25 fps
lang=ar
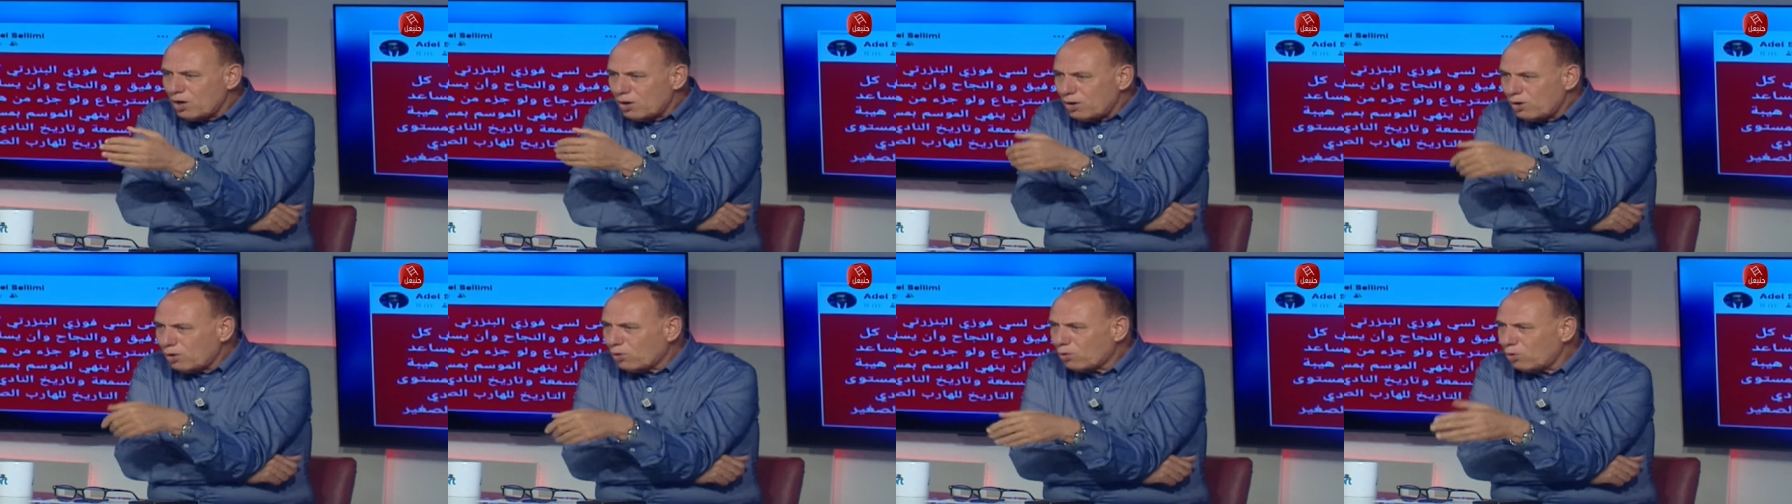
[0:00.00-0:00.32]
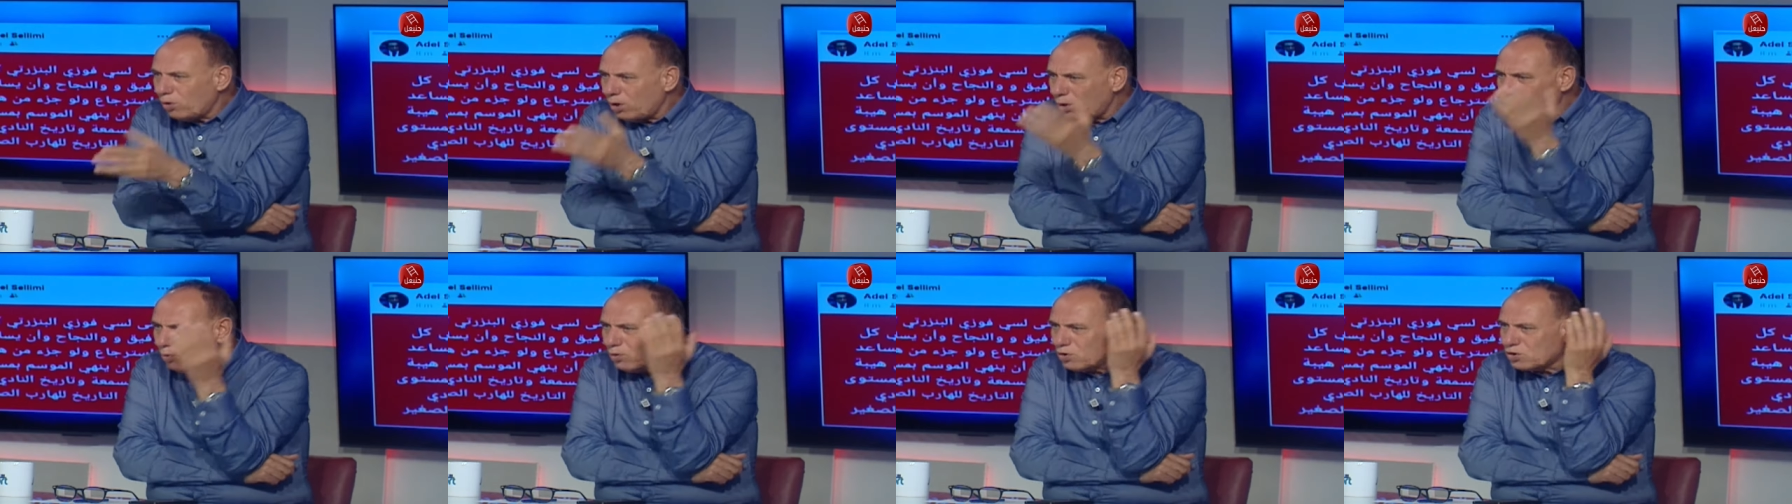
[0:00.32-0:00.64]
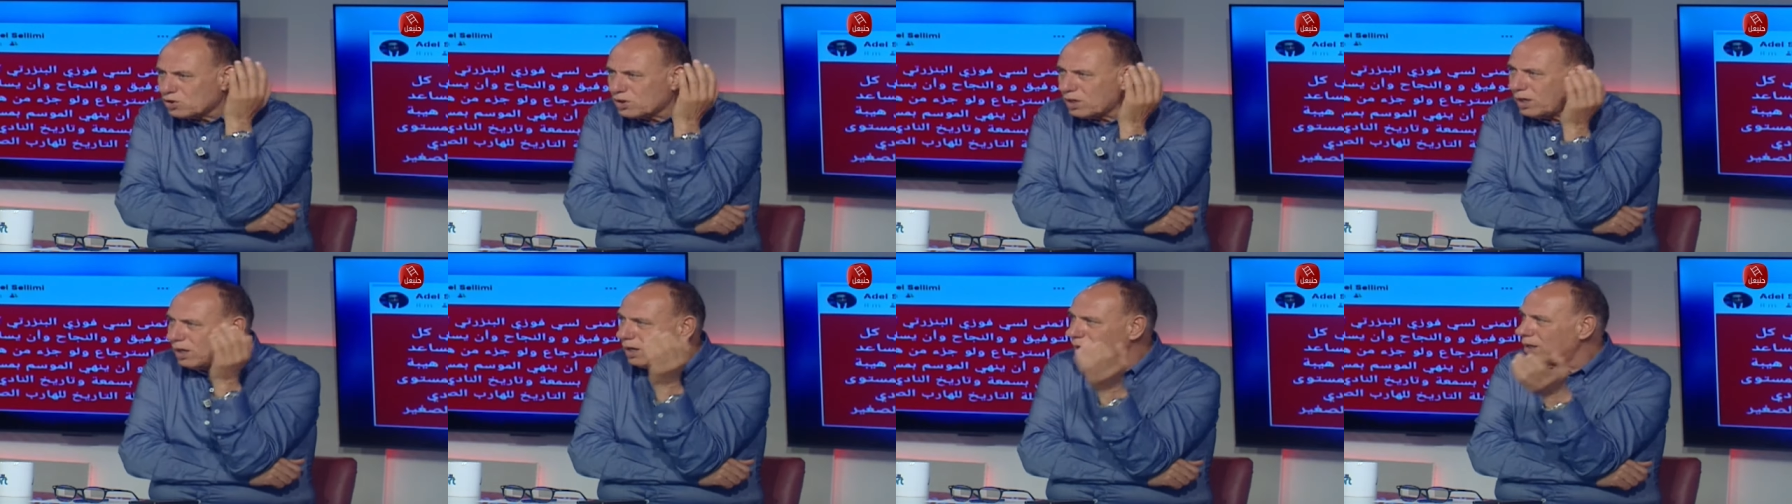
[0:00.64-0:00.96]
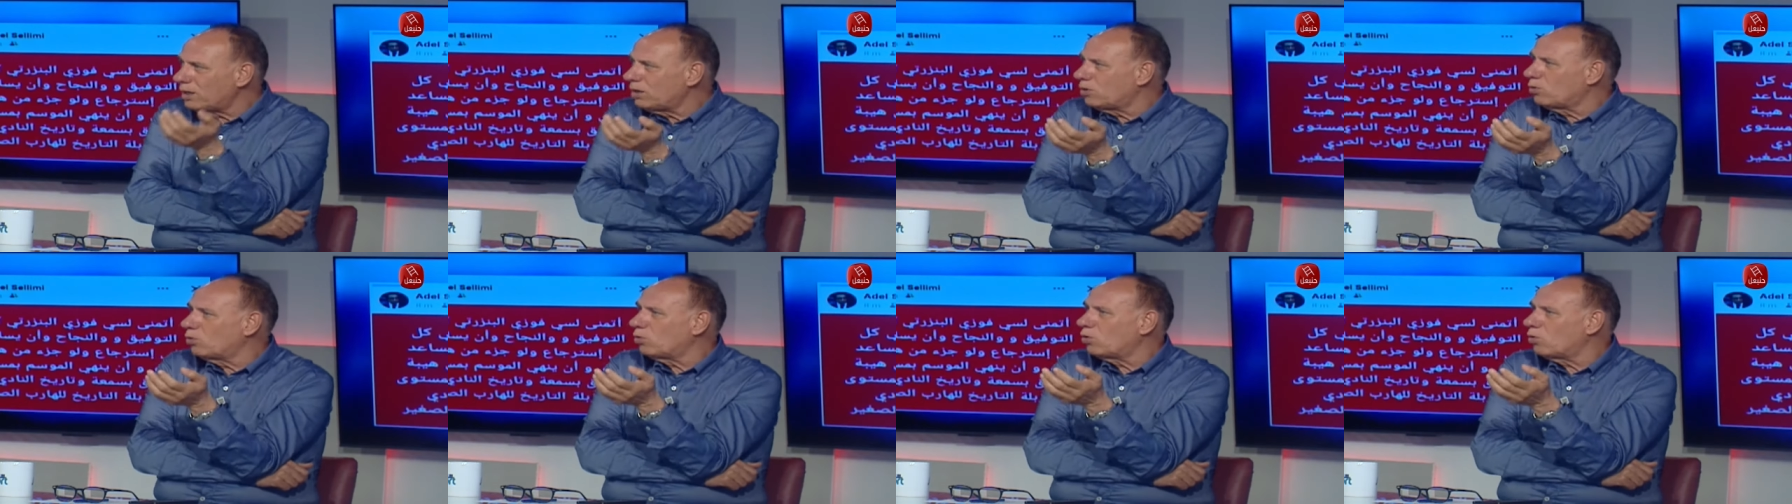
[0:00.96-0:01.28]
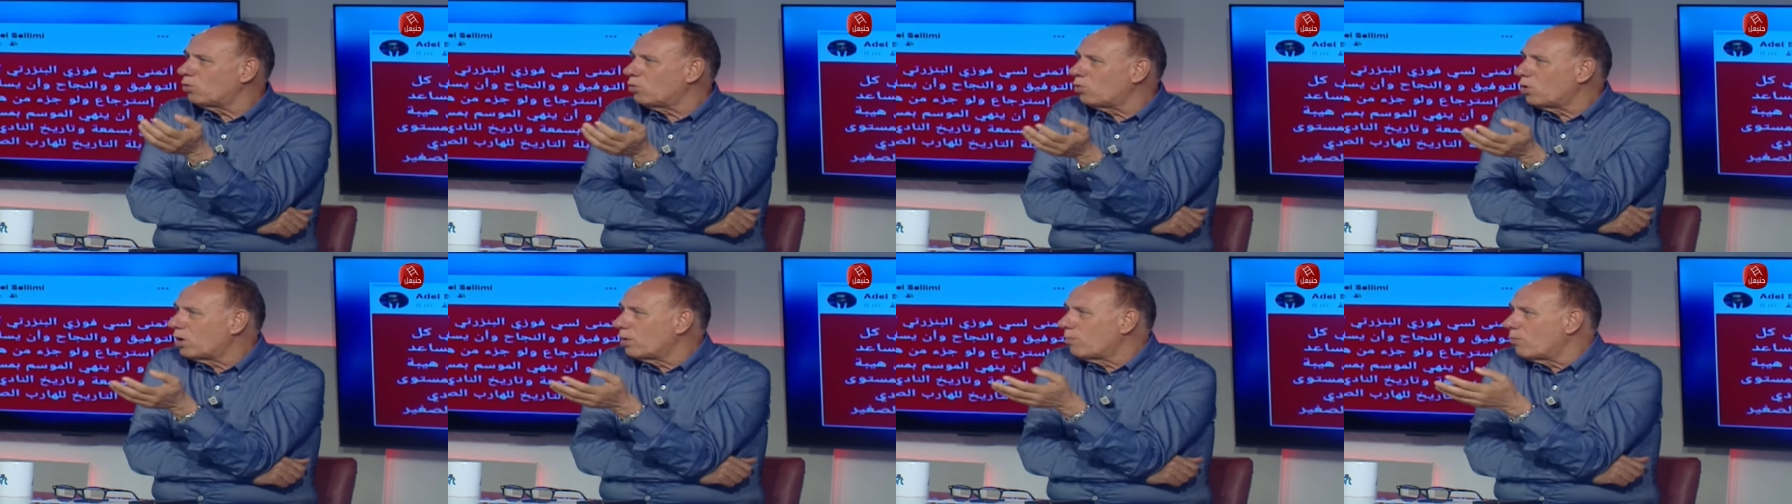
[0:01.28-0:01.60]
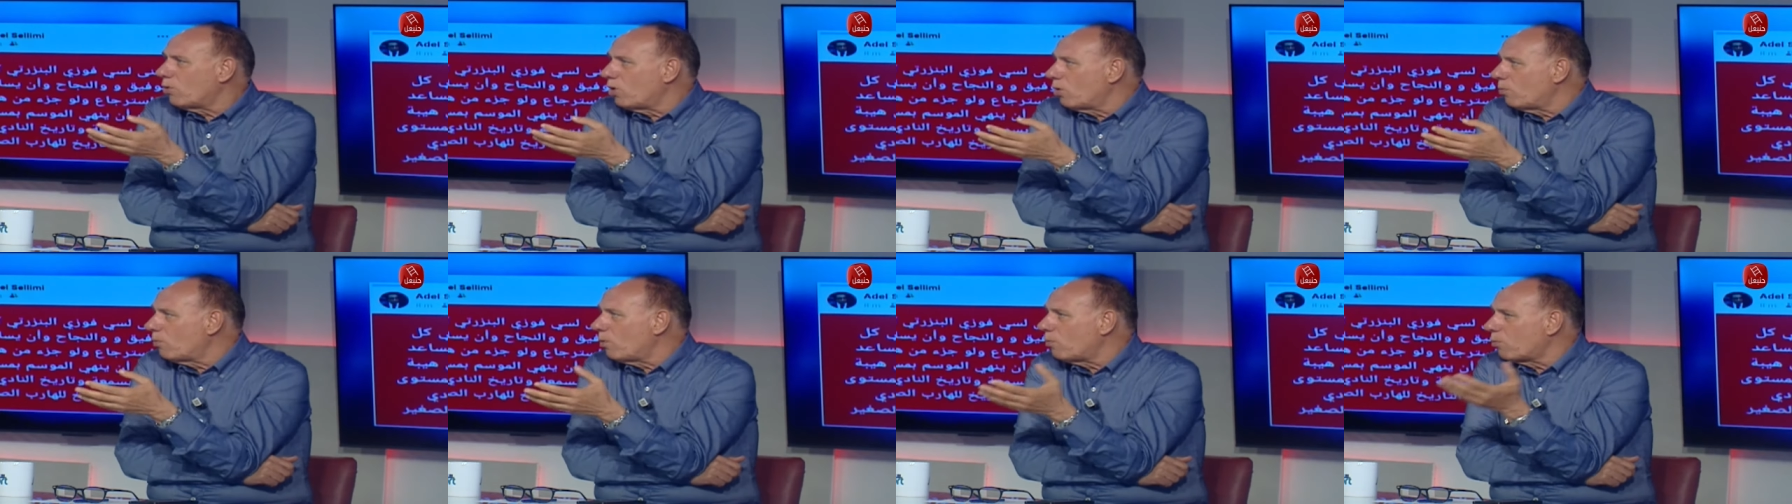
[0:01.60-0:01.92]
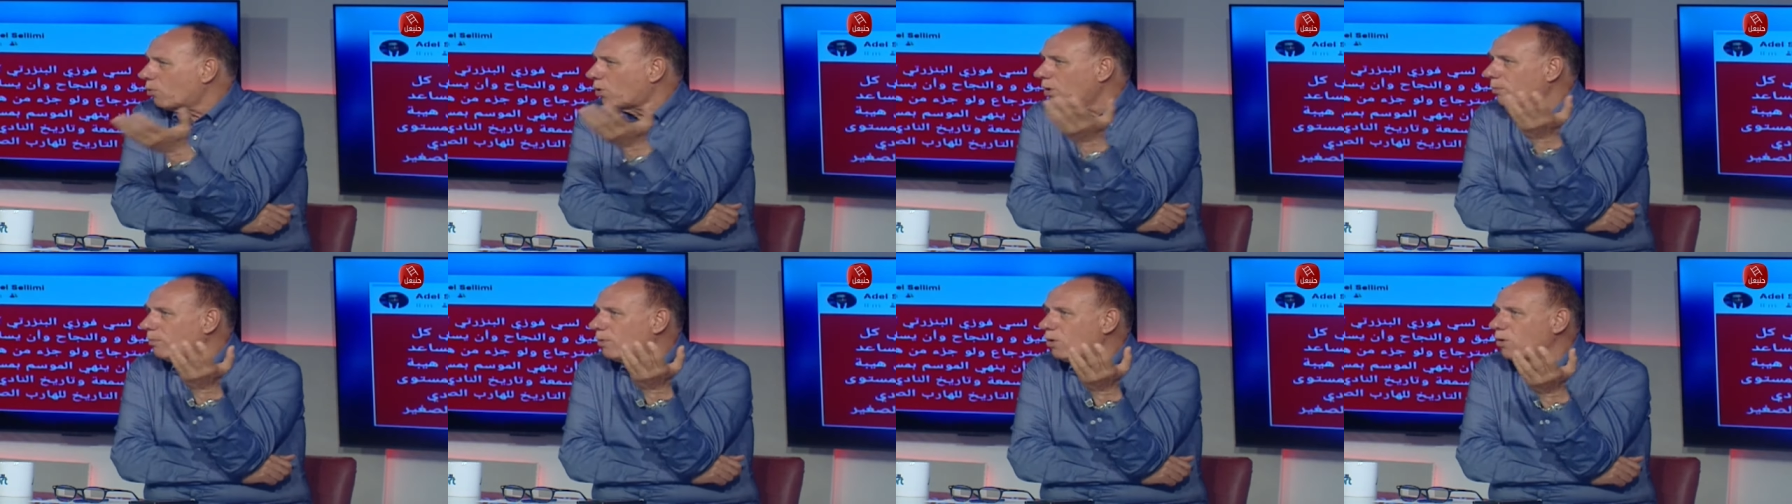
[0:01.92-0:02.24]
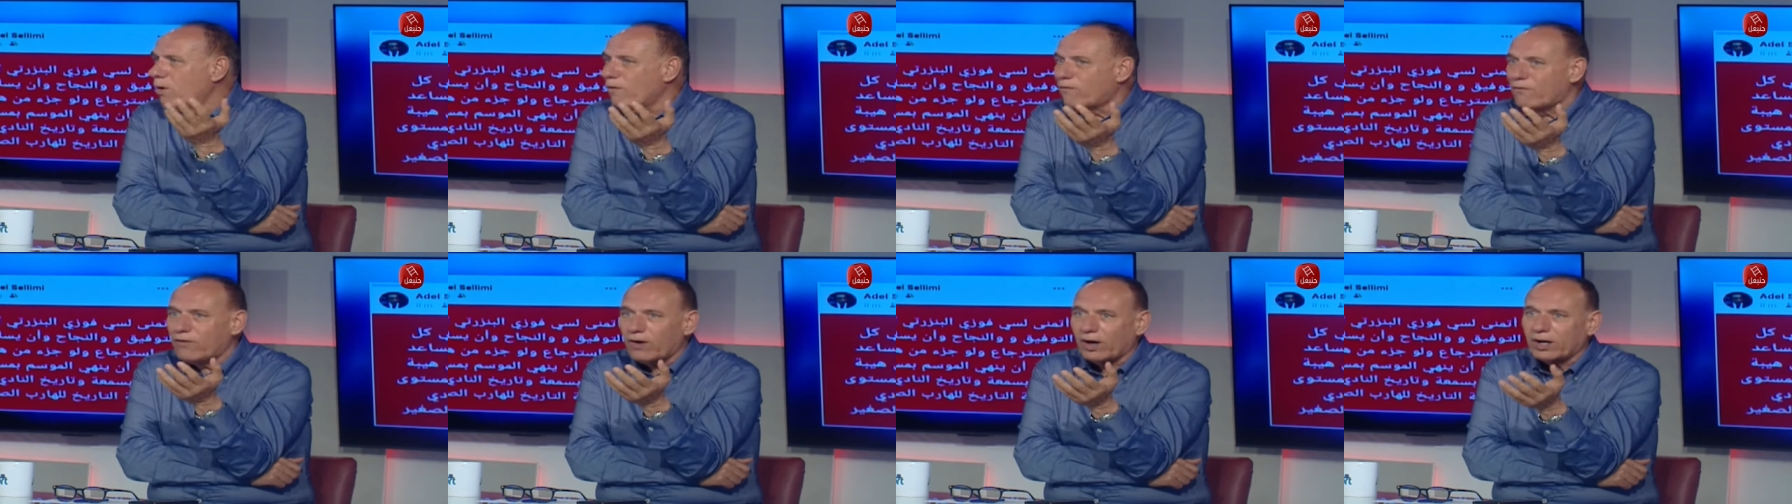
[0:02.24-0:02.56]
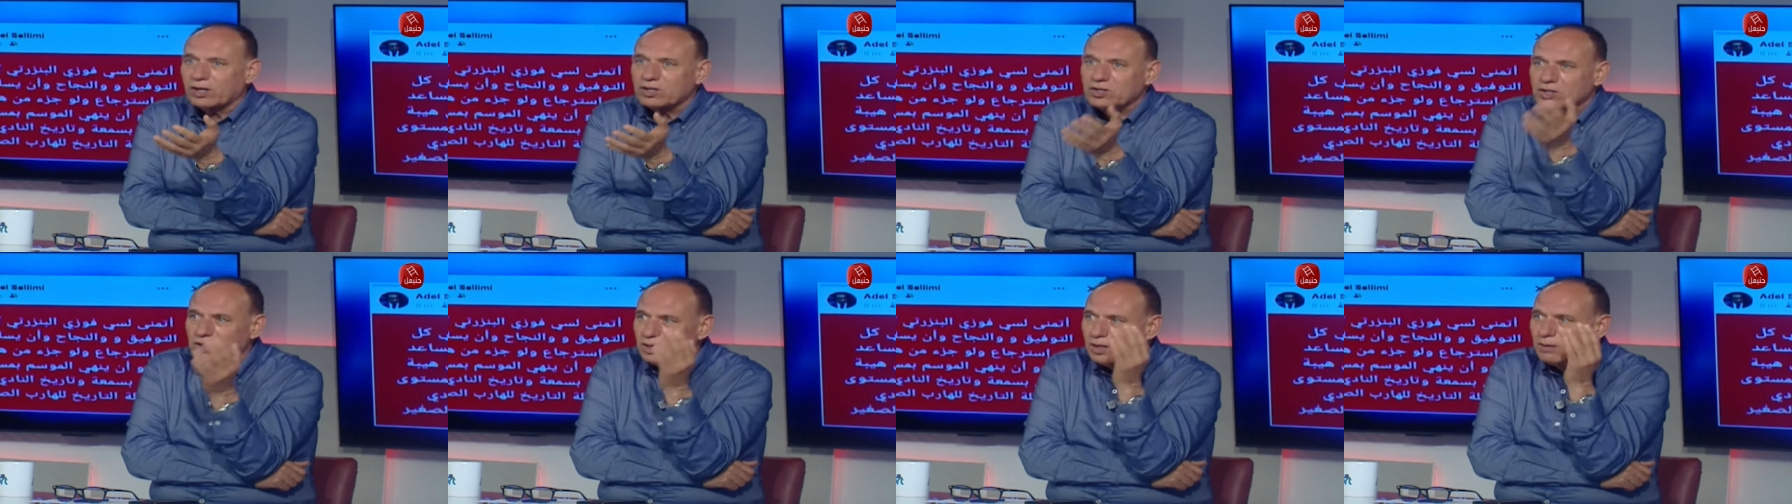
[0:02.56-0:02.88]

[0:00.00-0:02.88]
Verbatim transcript: يا خويا واجتهد وممكن ما وفقش